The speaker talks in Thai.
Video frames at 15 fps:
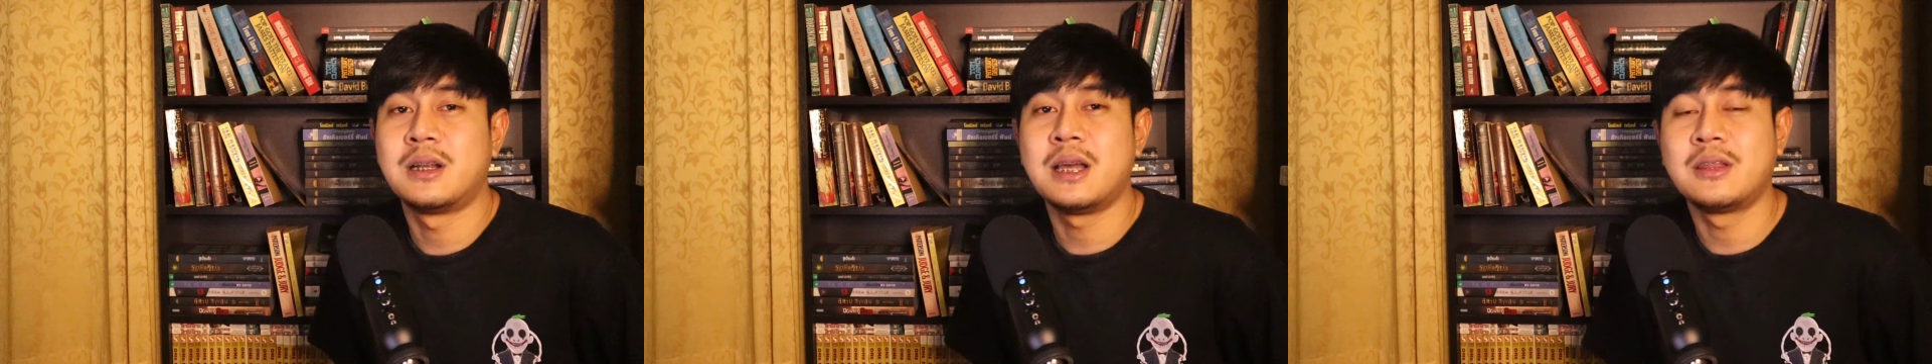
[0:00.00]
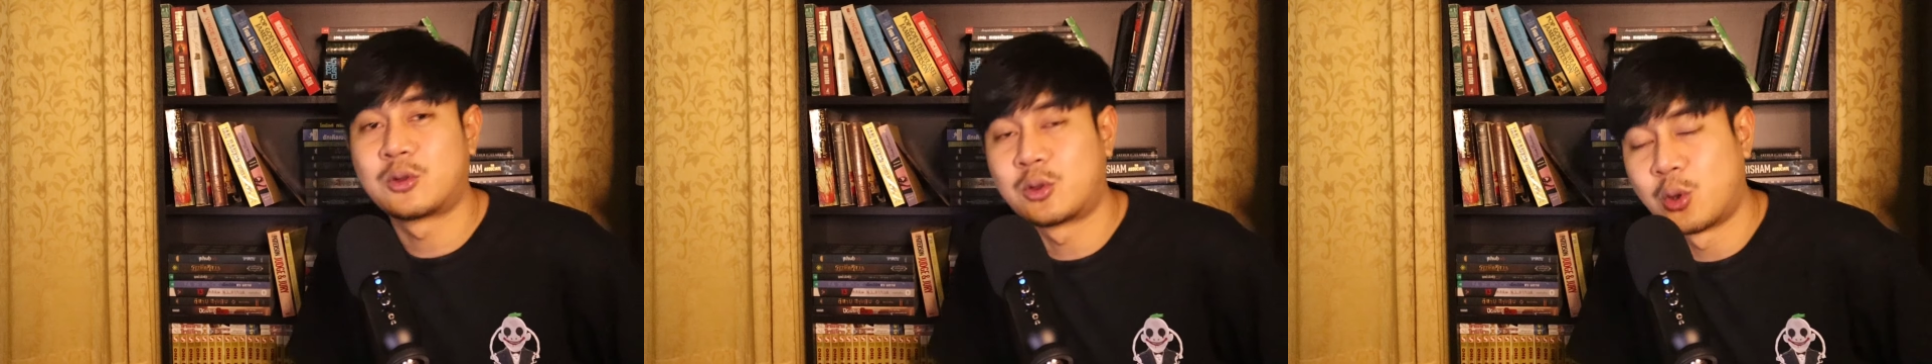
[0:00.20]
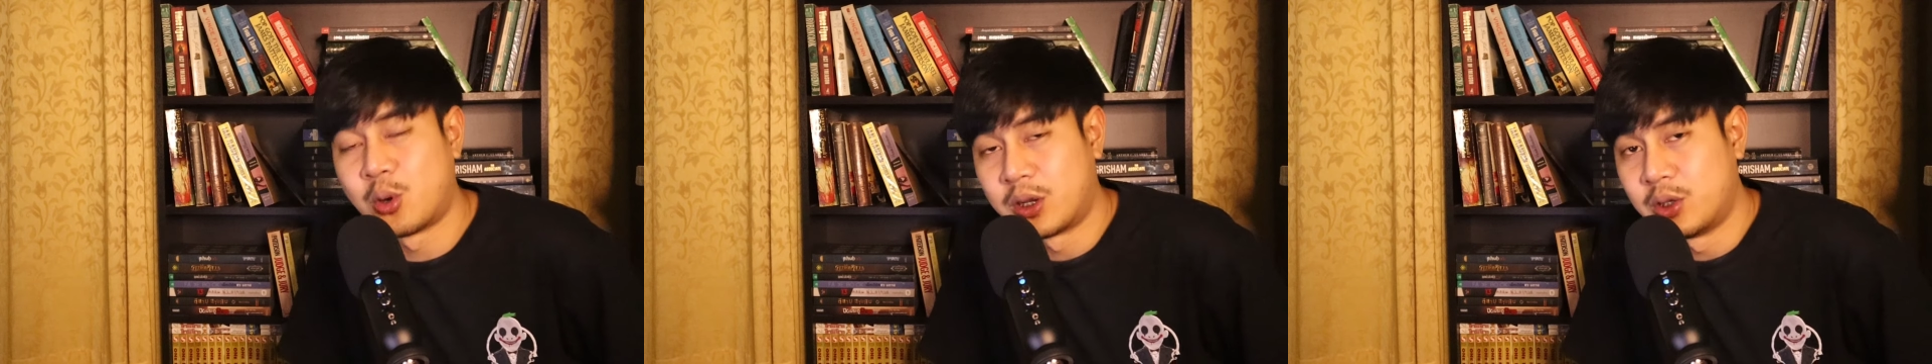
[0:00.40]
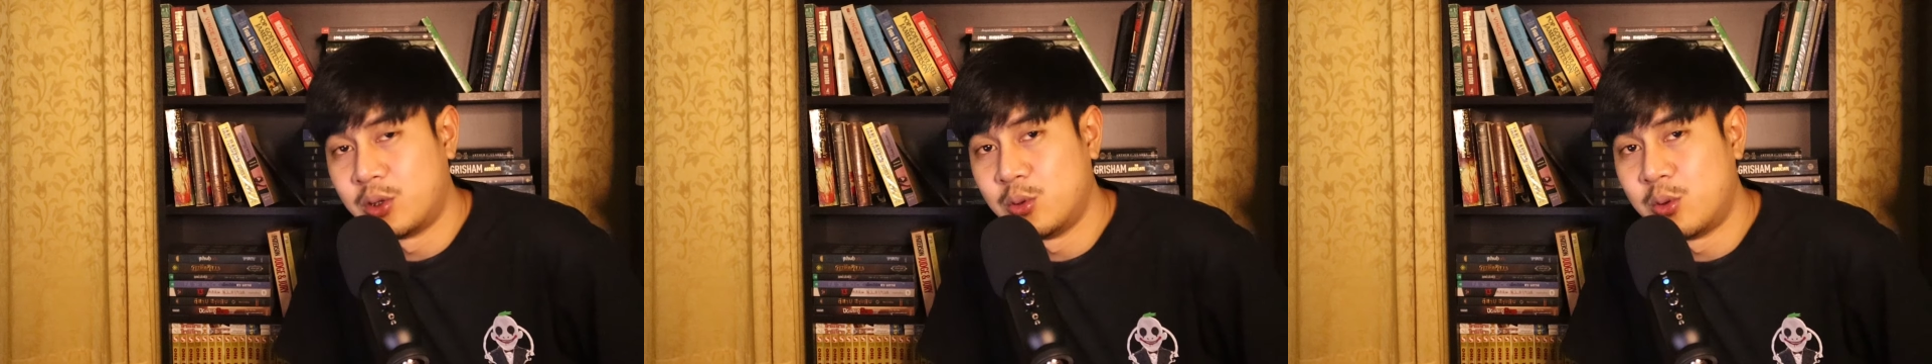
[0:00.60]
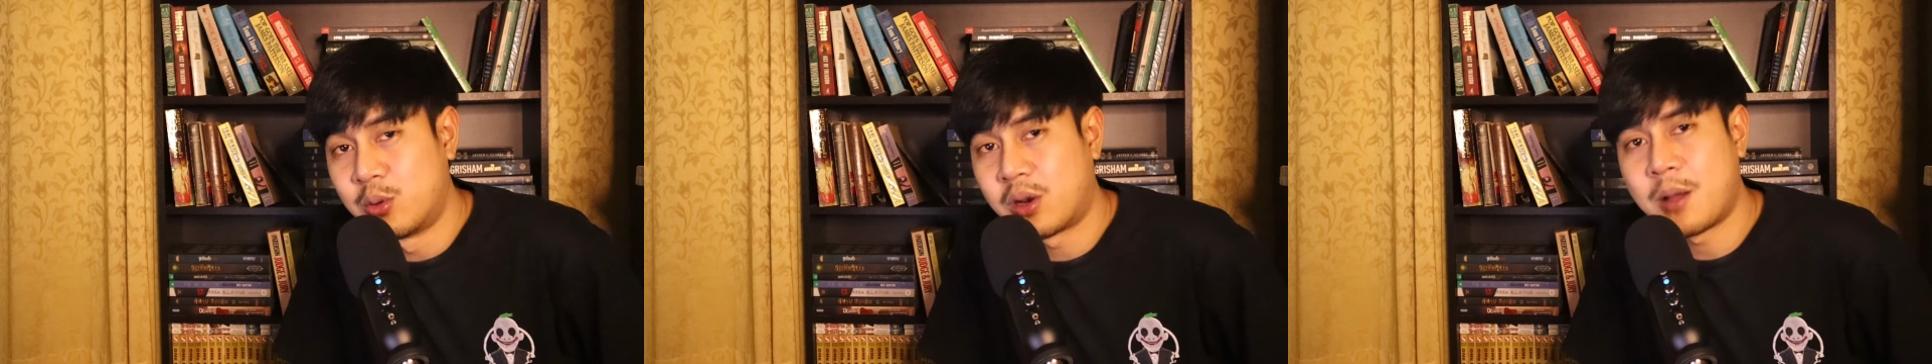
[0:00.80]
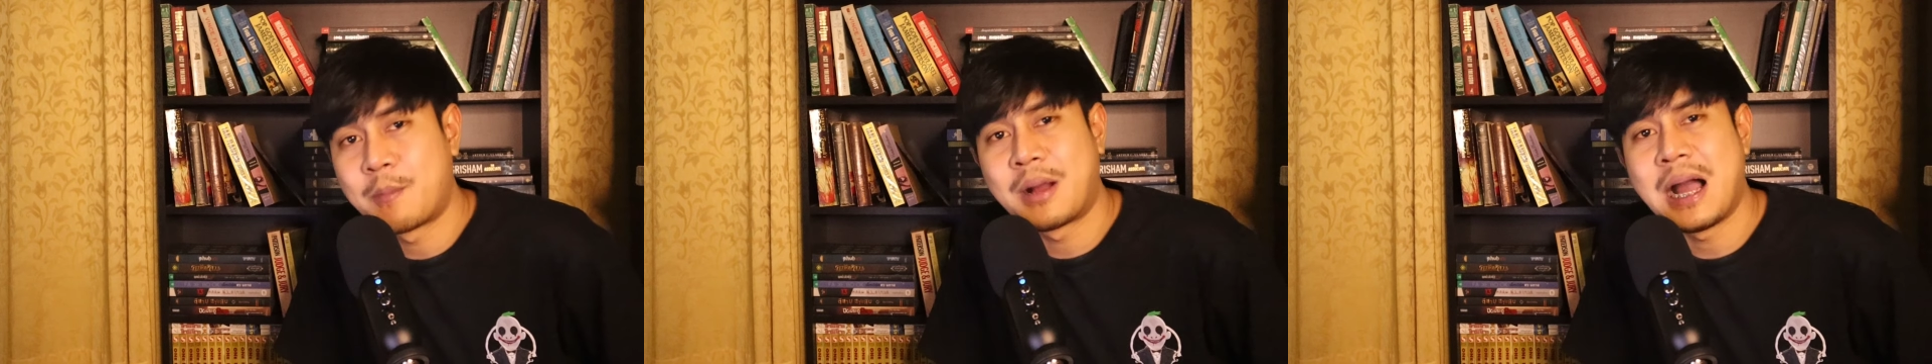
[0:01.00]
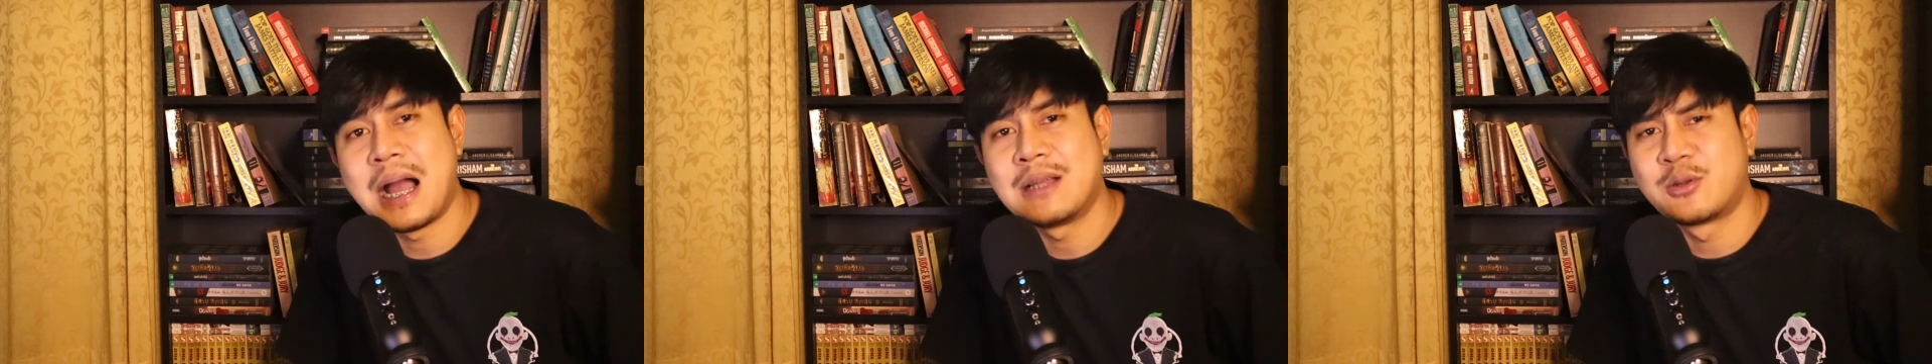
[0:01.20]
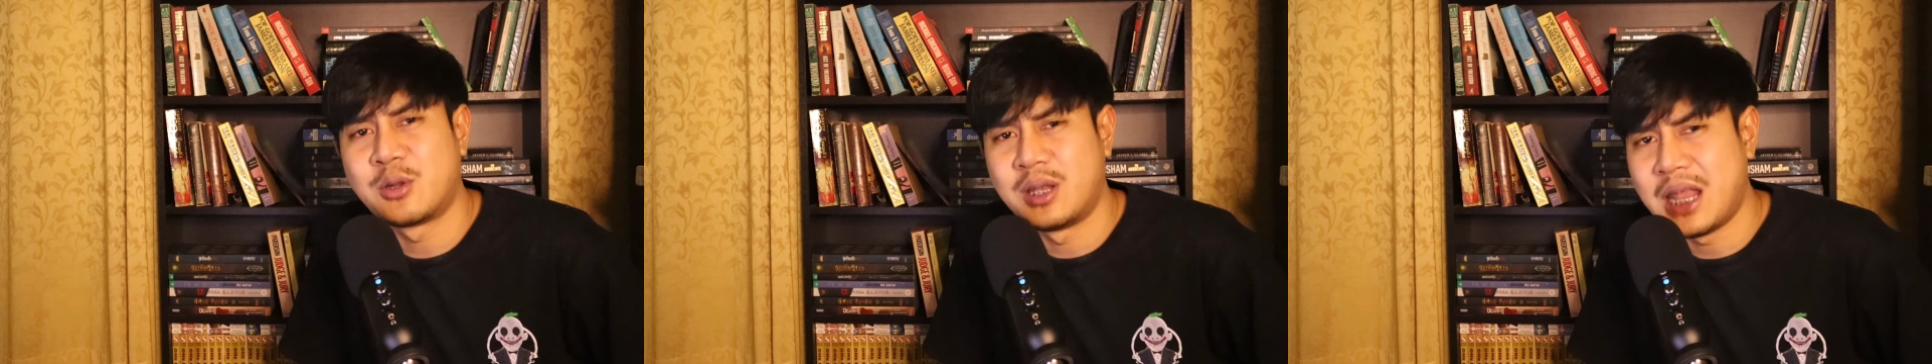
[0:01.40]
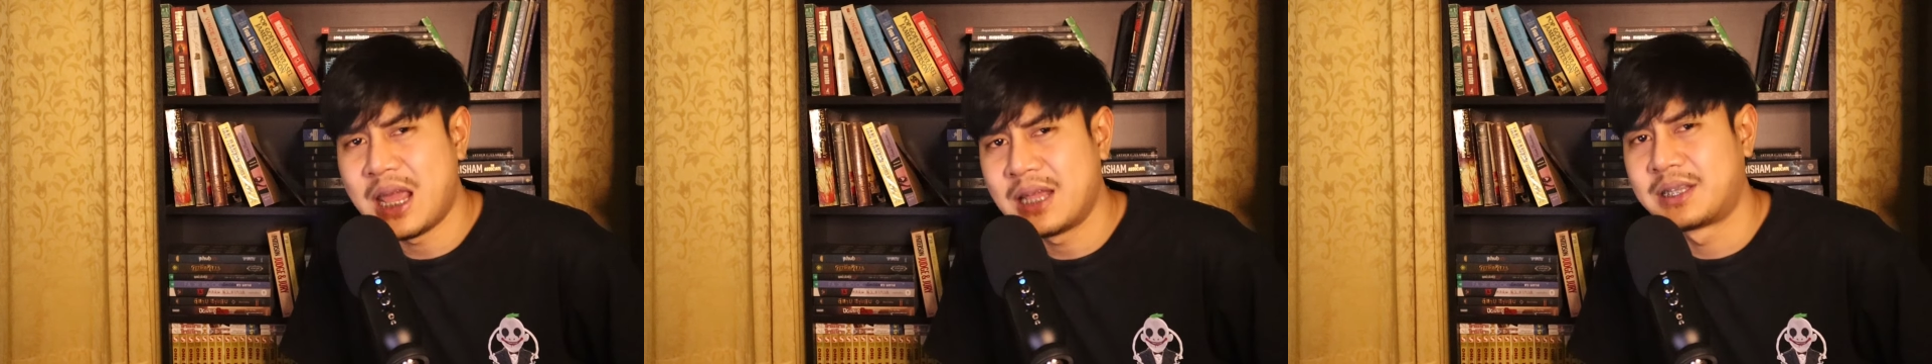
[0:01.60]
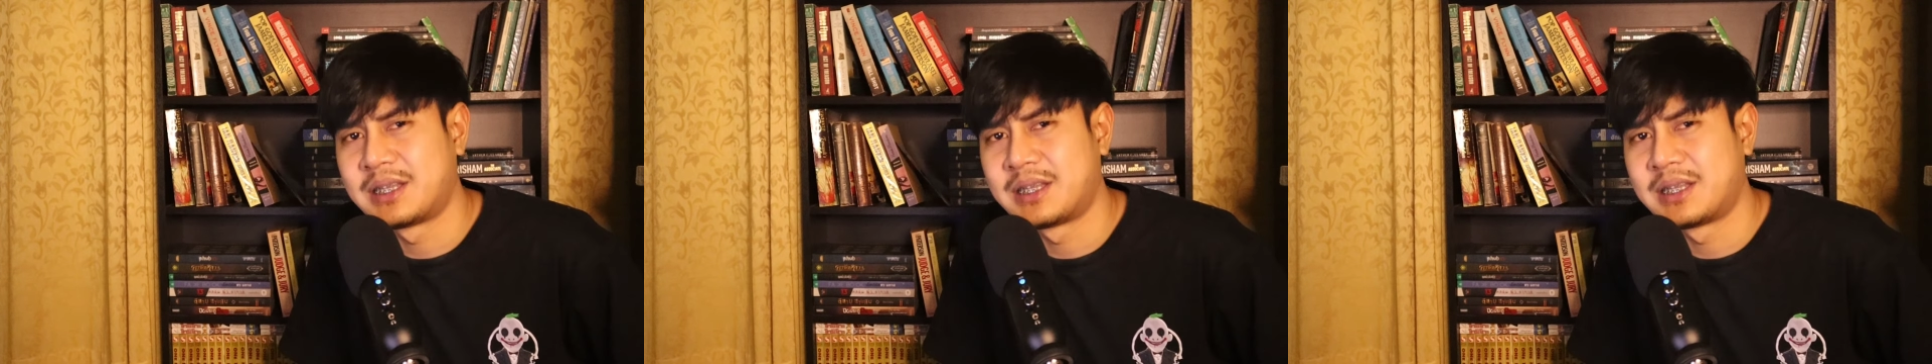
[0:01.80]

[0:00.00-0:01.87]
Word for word: ได้ตรวจดูรอบข้างจนแน่